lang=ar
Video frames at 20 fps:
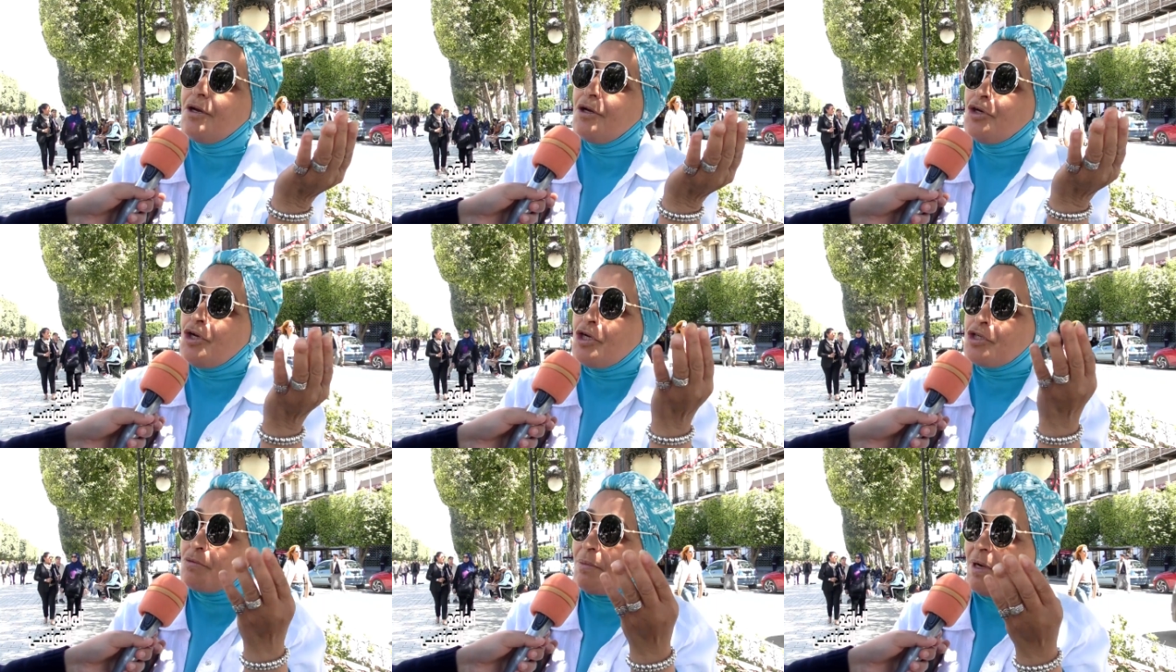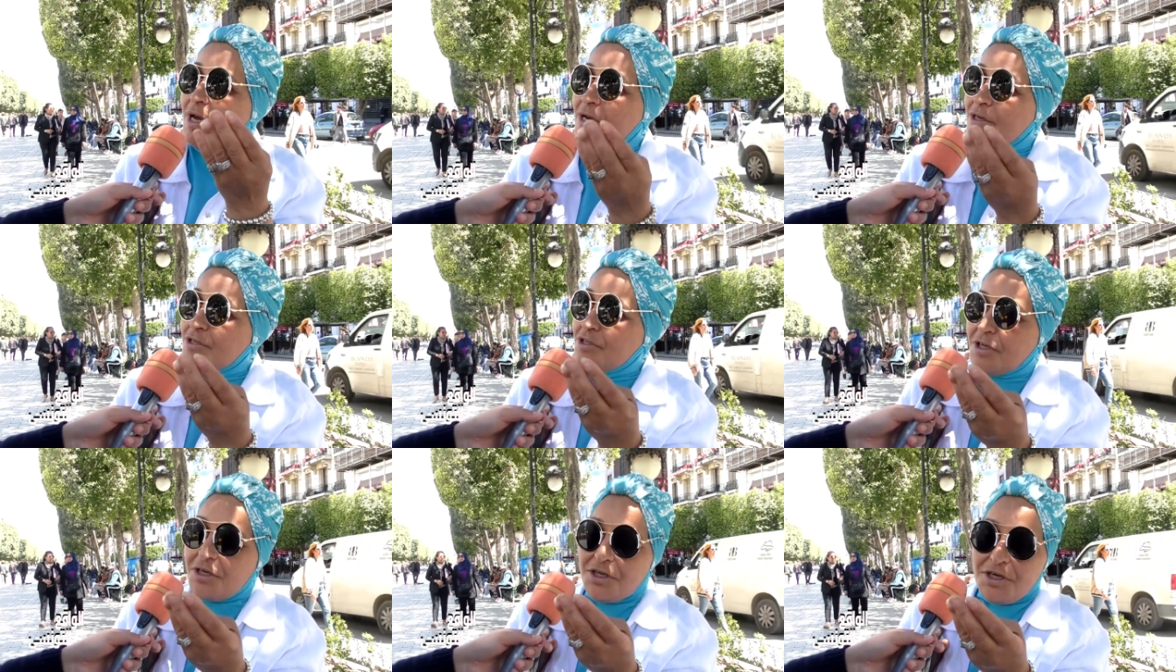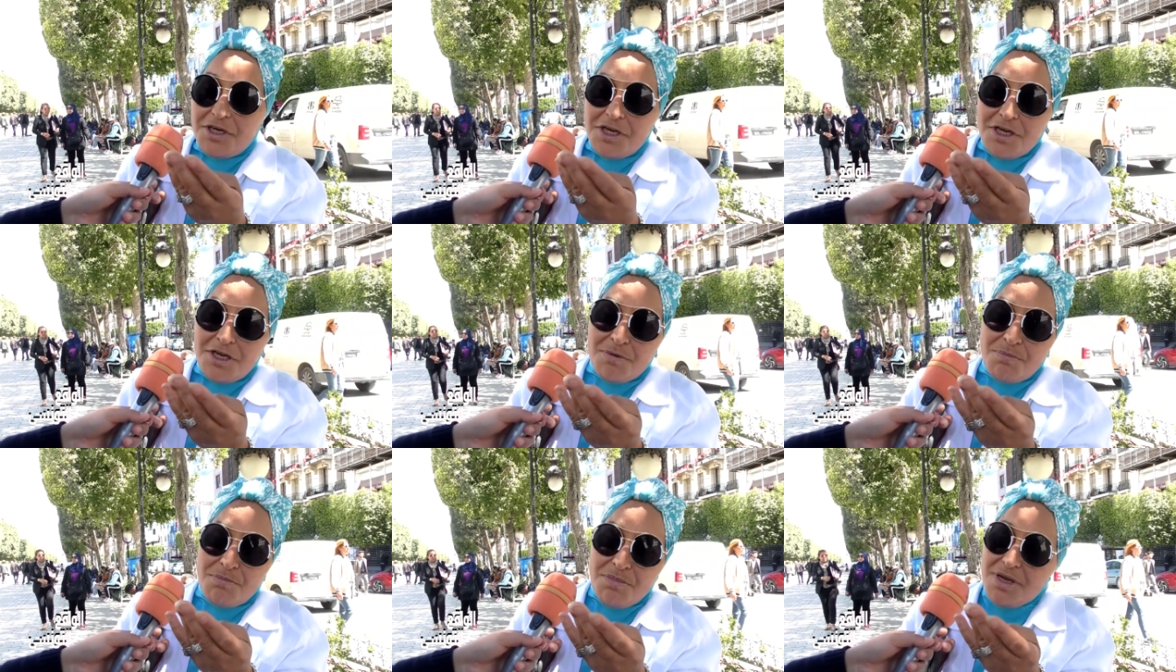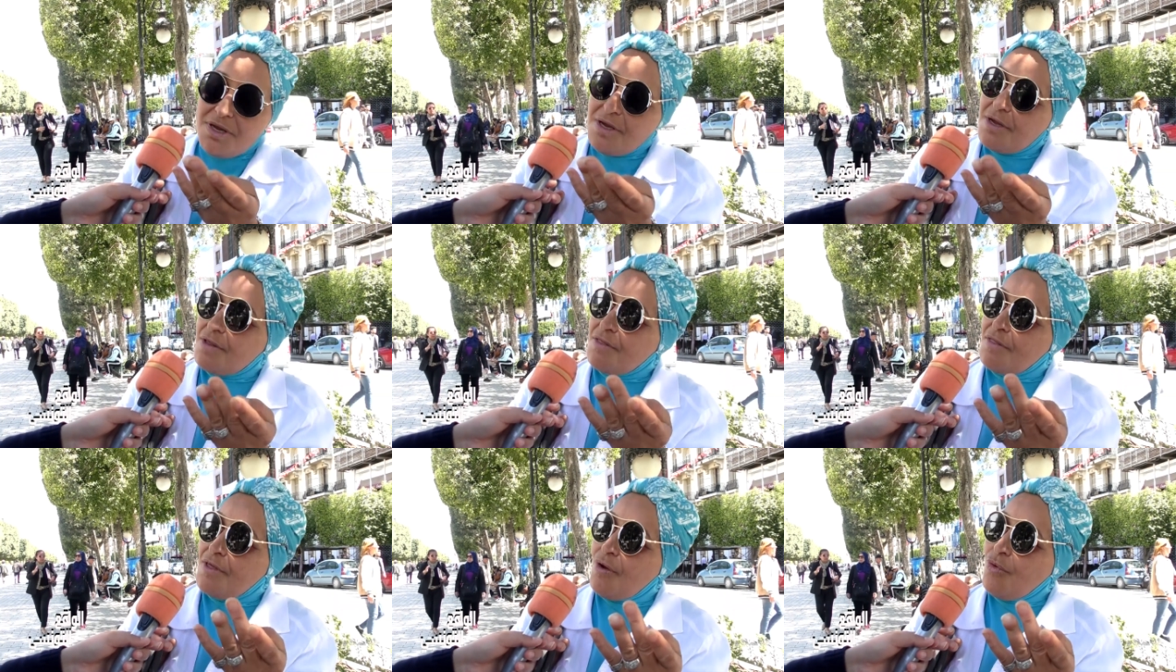ينجم يخلص كريه
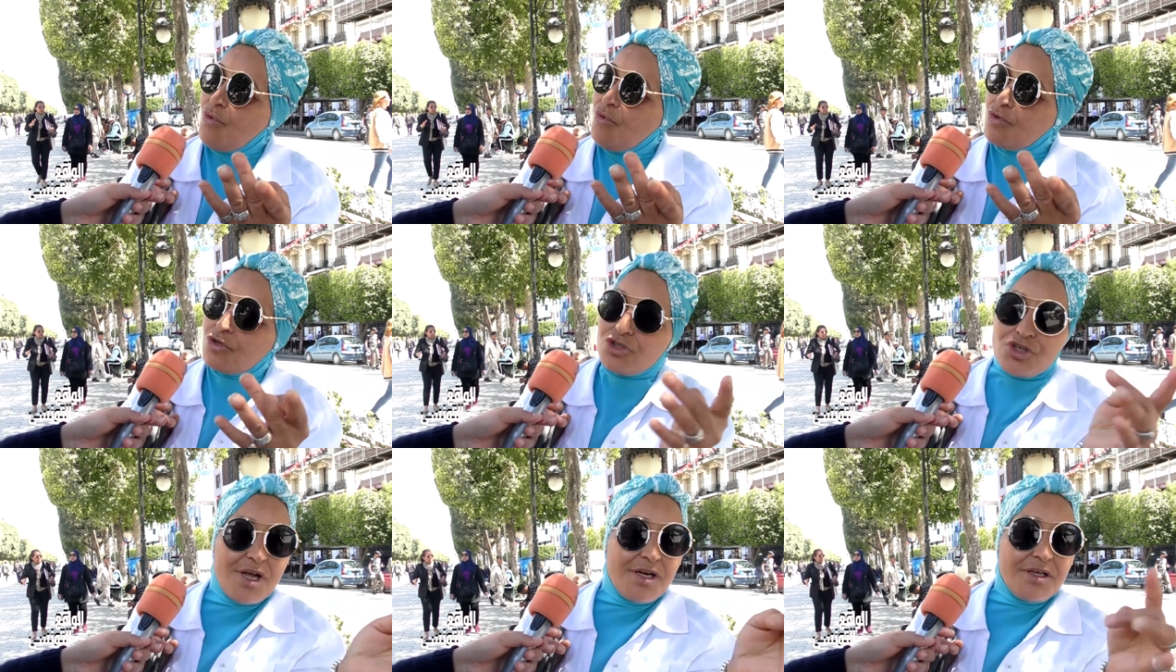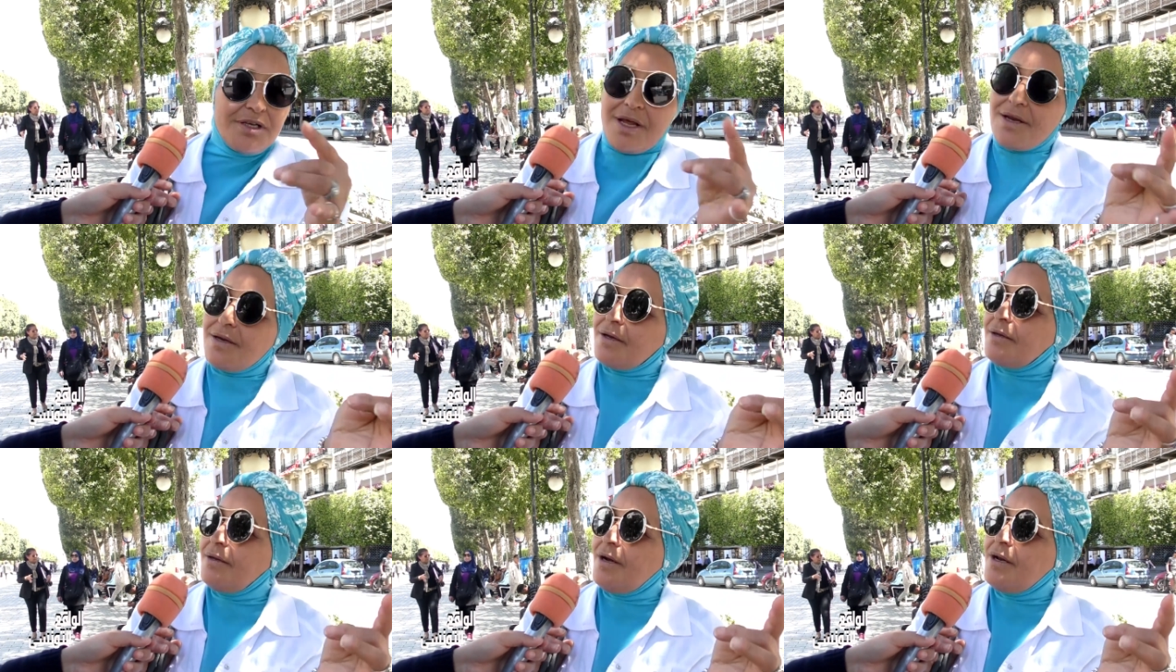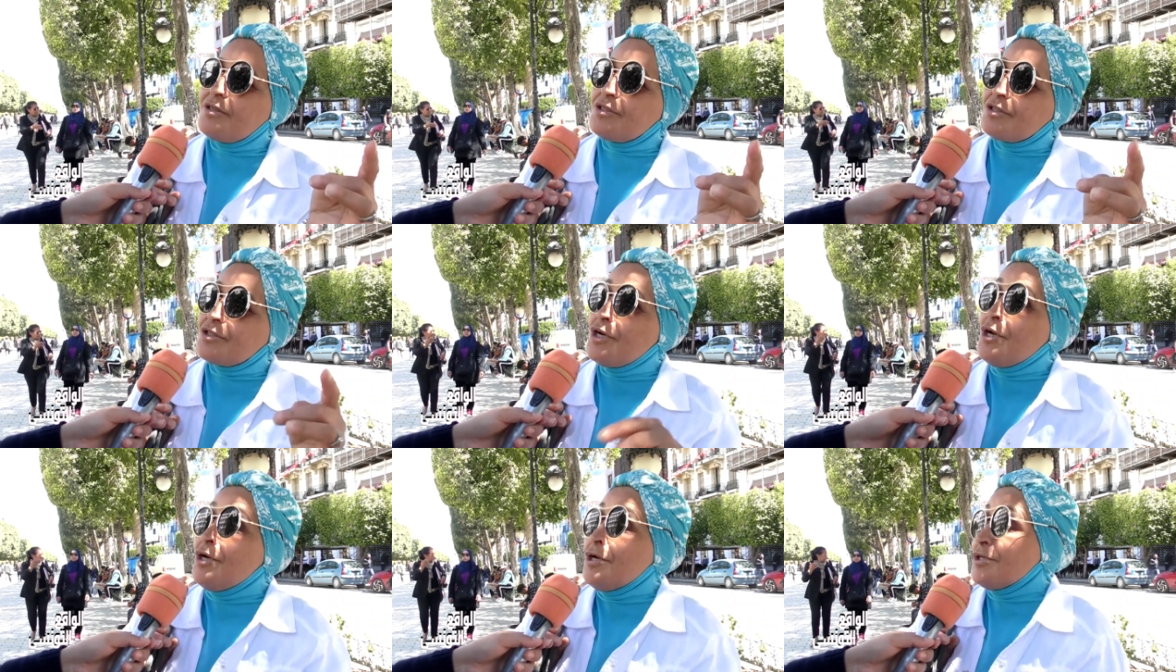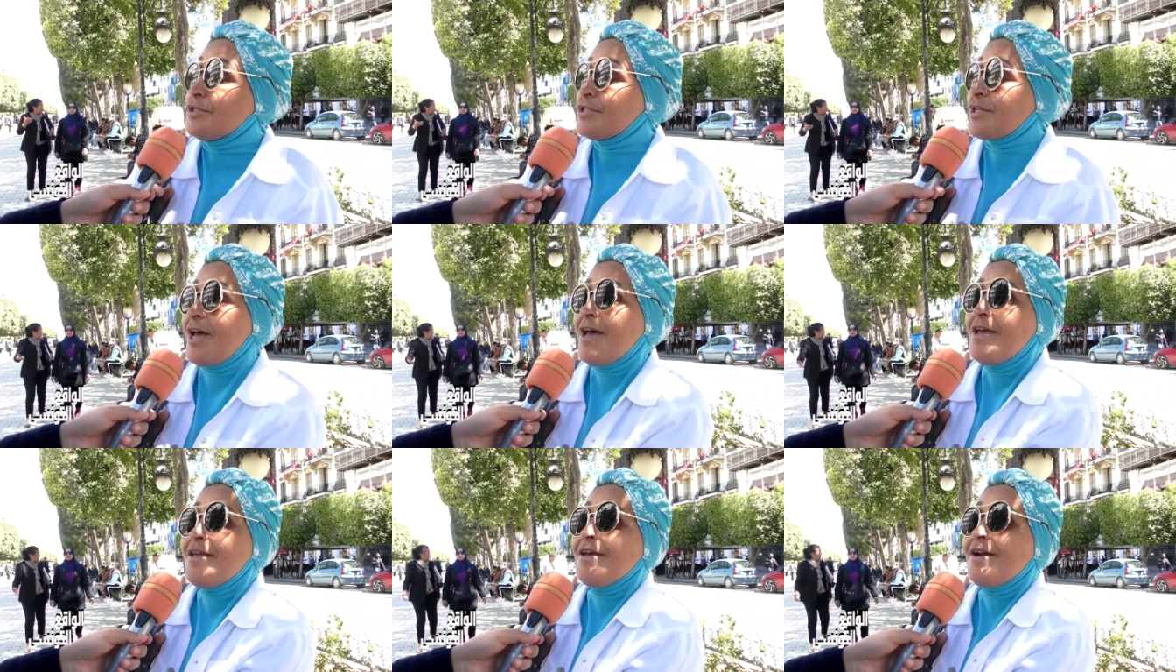ميه ضو شهر دخل خرج
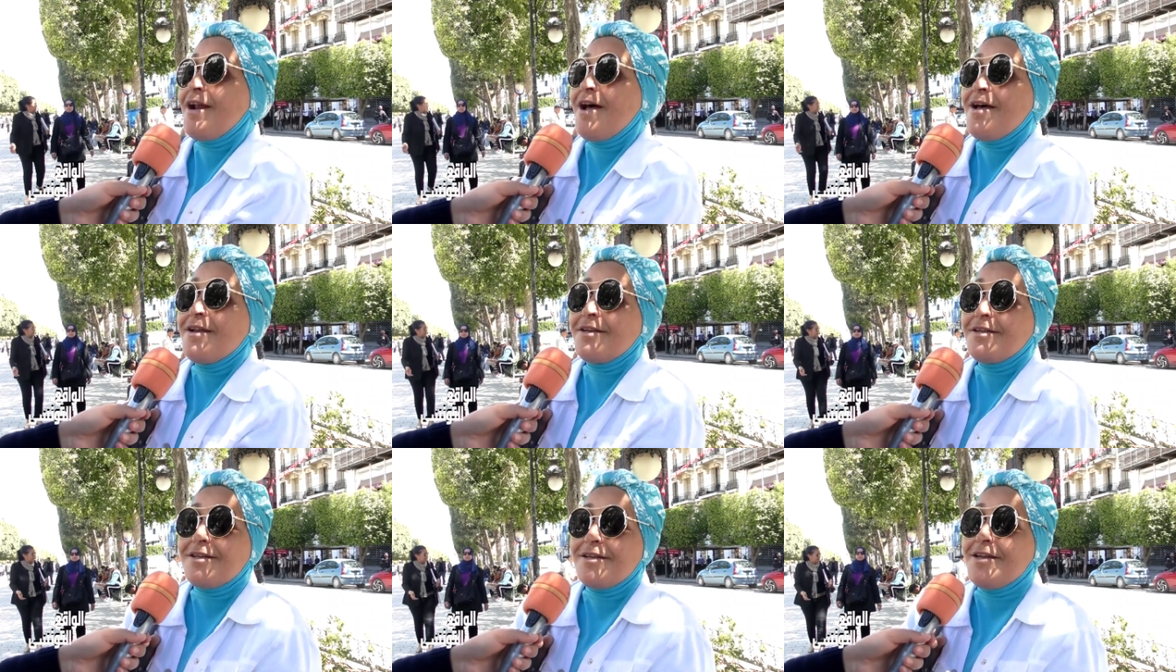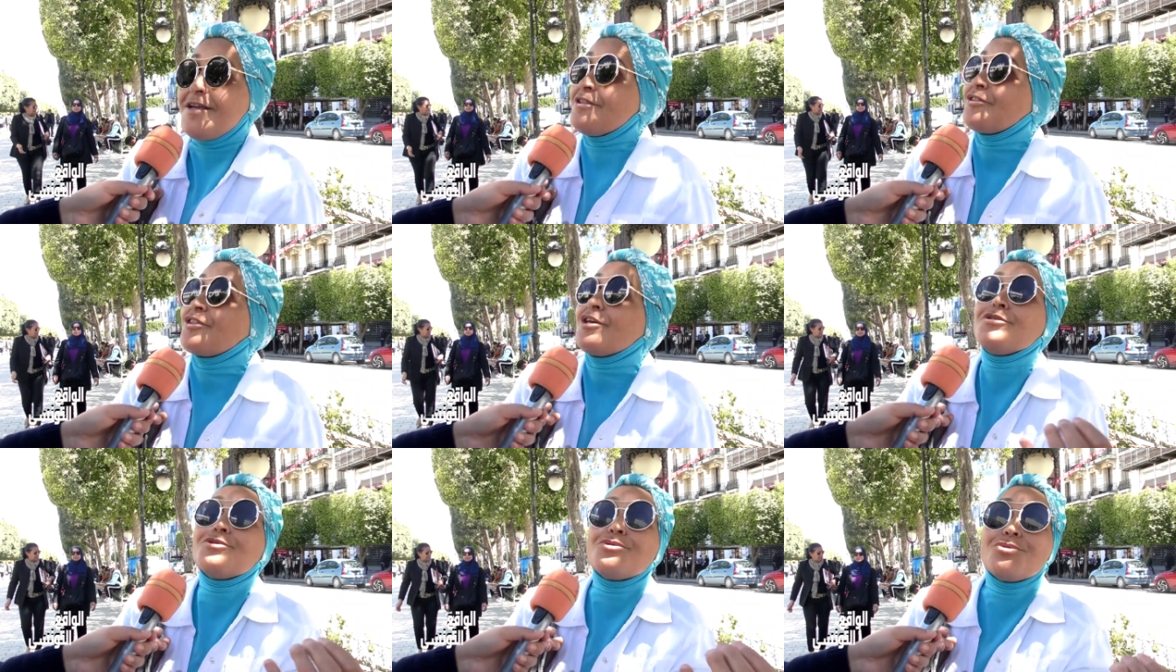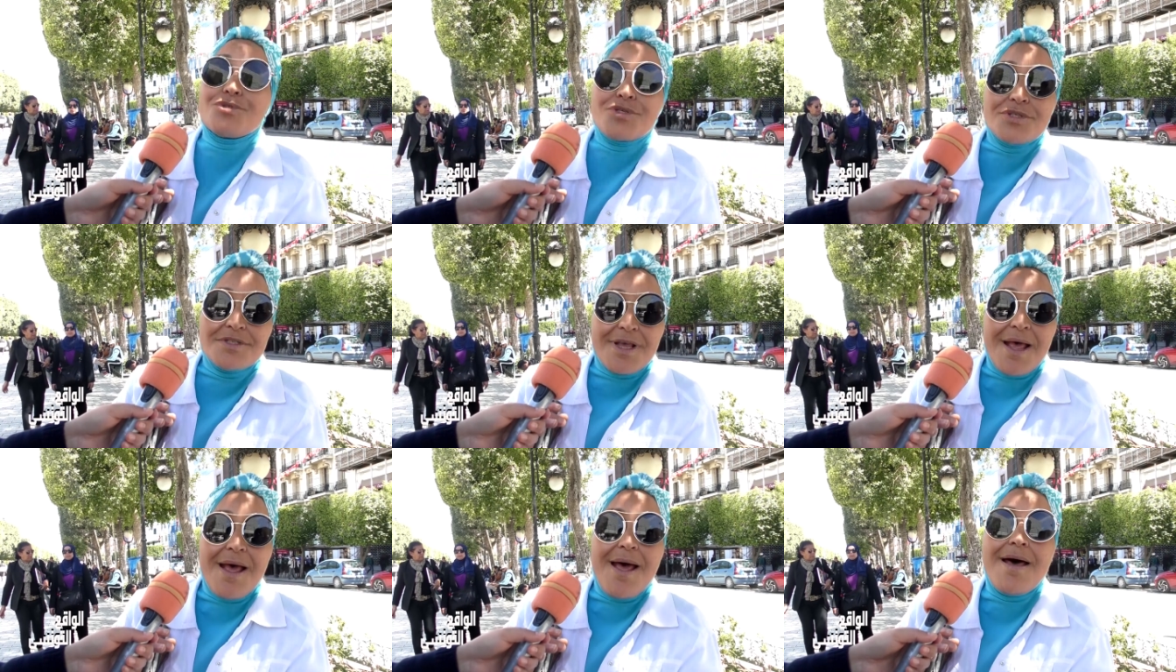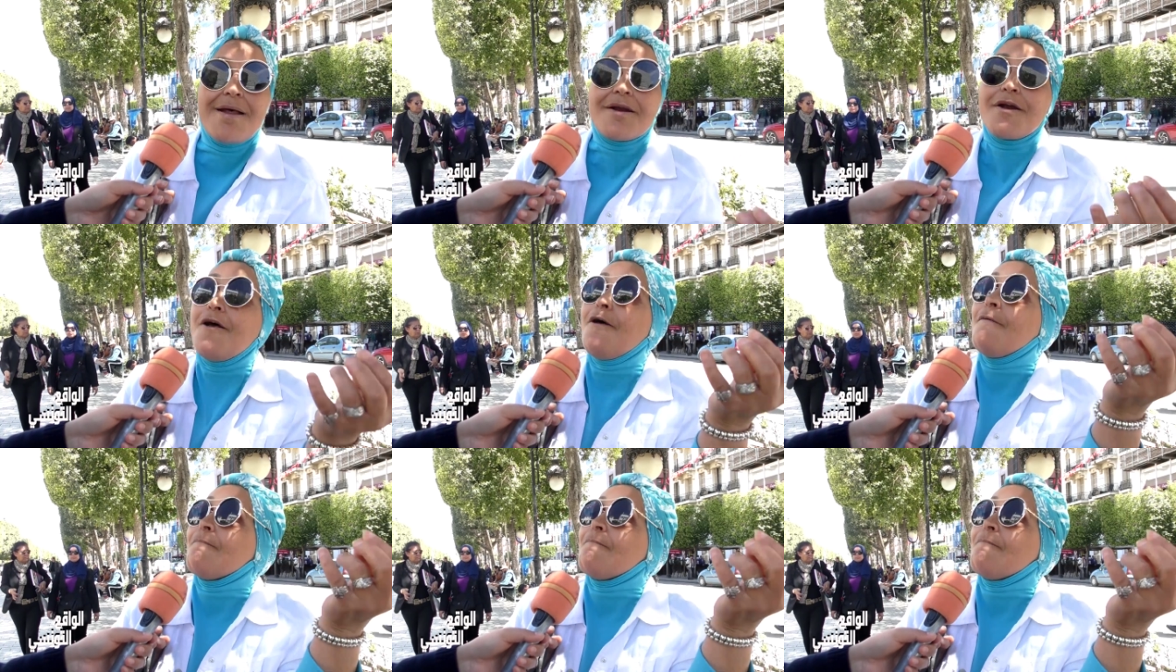صغيرات ثلاثه زوز صغار